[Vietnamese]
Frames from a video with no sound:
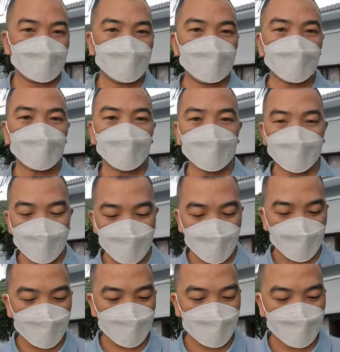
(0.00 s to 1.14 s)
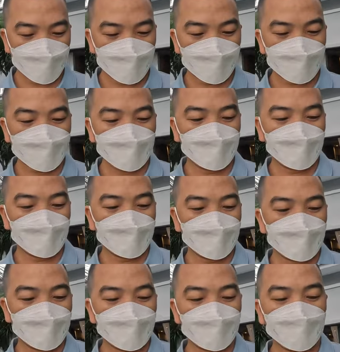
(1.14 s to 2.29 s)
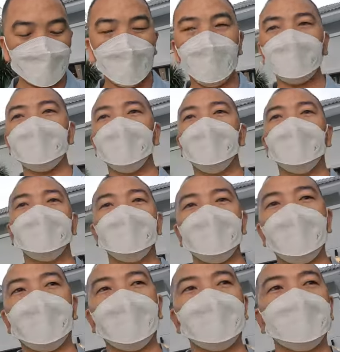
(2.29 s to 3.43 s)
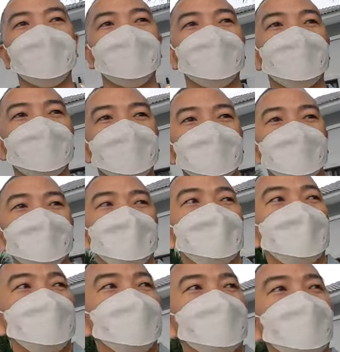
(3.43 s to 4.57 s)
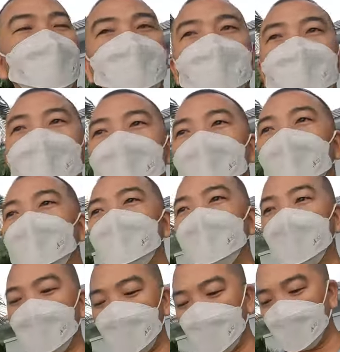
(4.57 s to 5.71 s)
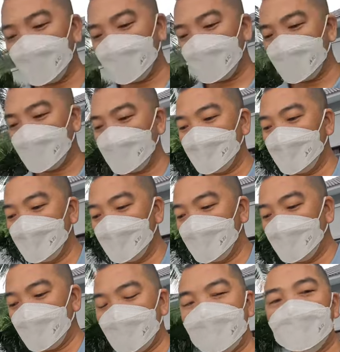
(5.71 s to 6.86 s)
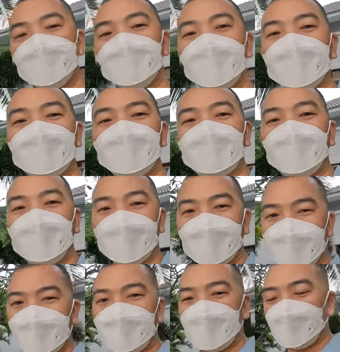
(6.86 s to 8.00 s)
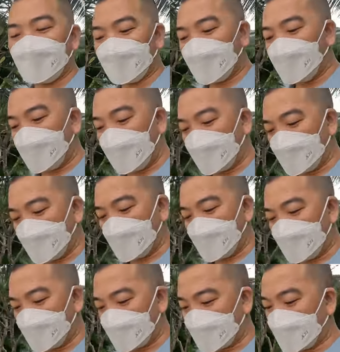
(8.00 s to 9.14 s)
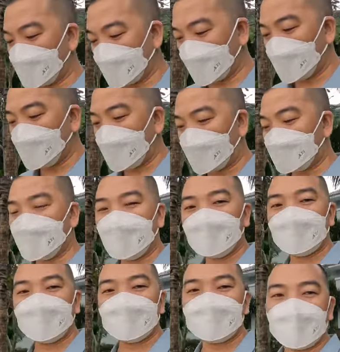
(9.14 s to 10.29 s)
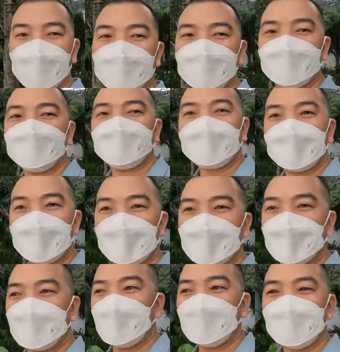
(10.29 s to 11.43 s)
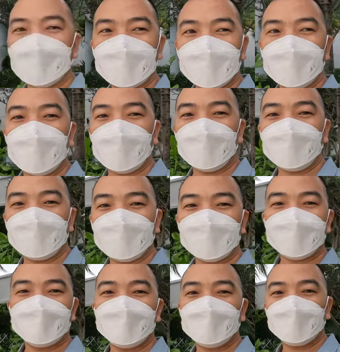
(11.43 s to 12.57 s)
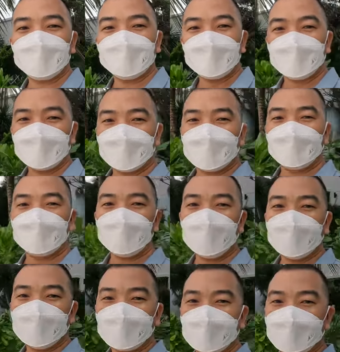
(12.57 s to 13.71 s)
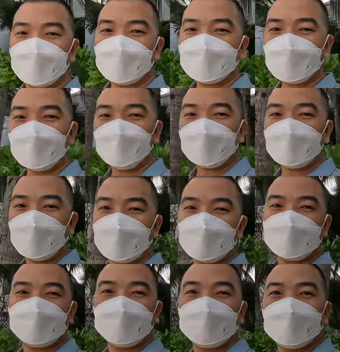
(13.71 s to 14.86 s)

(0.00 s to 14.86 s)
Để mình coi mấy giờ 4 giờ nha mấy bạn Hiện tại bây giờ 4 giờ Mình sẽ đi ra cho bãi biển cho các bạn nha Vậy để các bạn xem thử xem Nó như thế nào Ở đây phía sau mình đây